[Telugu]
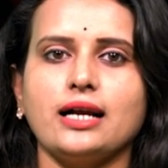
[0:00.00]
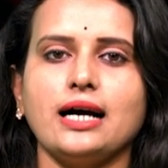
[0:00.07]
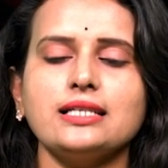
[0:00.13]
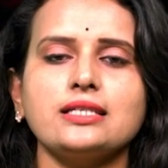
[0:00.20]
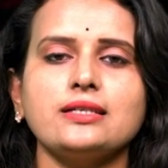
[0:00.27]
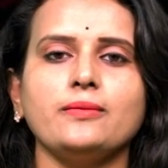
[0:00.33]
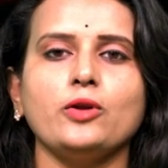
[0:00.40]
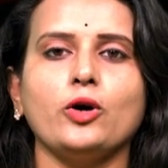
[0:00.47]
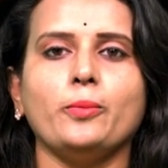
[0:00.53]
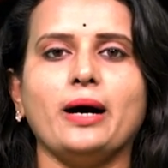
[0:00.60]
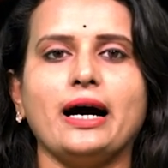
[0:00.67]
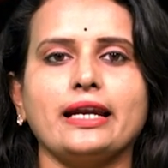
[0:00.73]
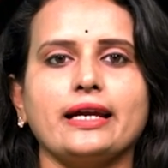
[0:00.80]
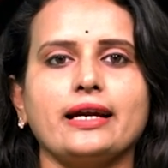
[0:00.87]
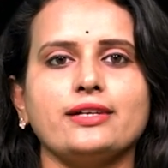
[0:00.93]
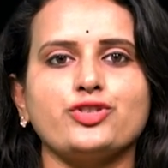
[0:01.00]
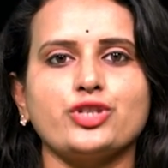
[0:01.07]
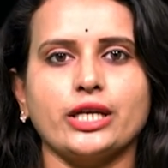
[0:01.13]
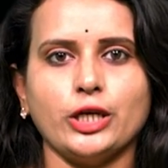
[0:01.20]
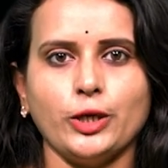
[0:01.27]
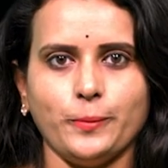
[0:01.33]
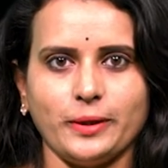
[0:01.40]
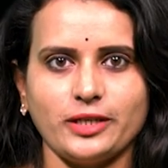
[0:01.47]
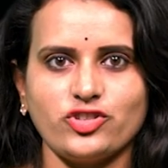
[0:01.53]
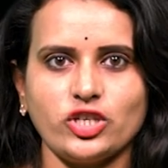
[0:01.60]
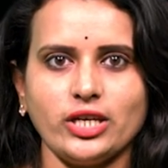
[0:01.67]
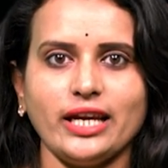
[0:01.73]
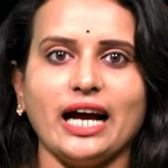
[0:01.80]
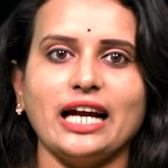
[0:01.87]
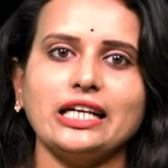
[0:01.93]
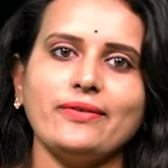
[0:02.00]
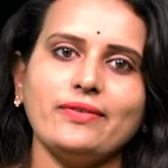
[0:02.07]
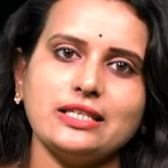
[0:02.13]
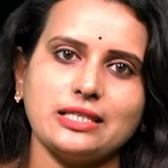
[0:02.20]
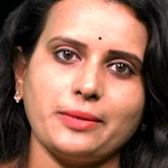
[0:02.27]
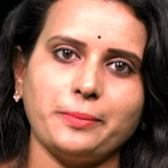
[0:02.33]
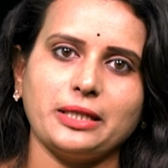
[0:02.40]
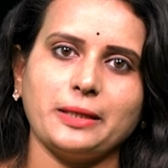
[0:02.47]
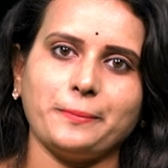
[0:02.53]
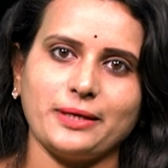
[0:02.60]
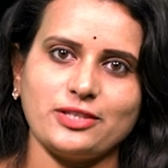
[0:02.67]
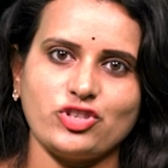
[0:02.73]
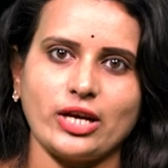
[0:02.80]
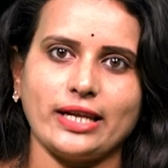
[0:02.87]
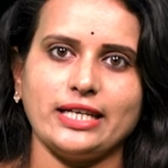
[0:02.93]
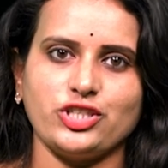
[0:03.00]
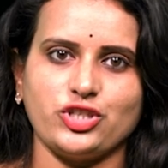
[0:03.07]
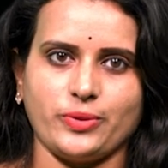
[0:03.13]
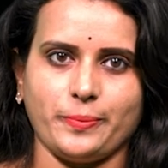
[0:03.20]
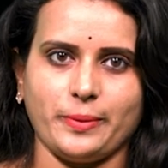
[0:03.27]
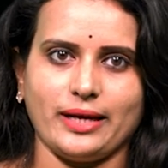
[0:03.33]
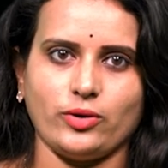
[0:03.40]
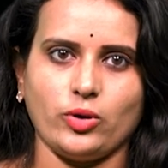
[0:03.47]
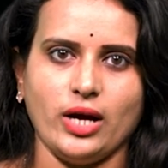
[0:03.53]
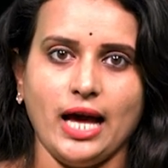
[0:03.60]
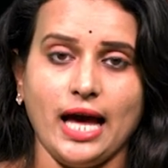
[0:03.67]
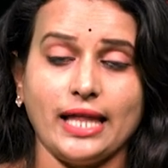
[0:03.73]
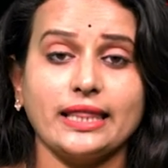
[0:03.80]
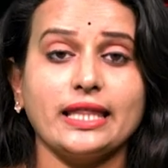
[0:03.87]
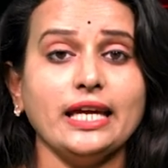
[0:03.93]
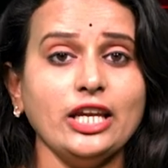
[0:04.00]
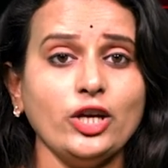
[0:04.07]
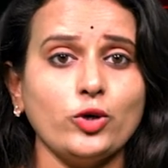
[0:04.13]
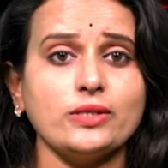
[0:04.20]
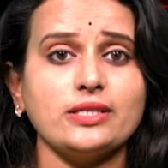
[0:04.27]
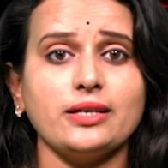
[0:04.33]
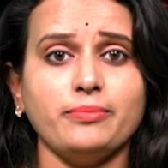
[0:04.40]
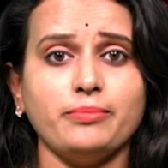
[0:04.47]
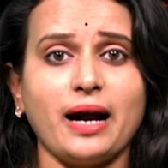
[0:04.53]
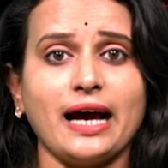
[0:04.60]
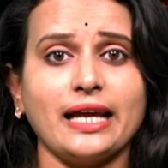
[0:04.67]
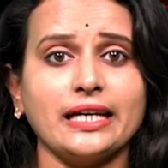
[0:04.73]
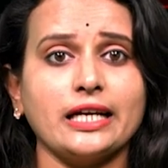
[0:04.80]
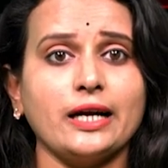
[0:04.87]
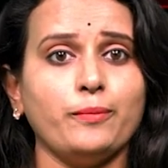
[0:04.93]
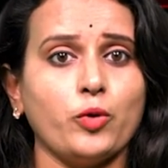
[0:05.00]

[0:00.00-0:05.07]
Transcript: రాష్ట్రంలో భారీగా చెట్లు పెంచి అటవీ సంపద పెంచాలని చెప్పారు దీనికోసం భారీగా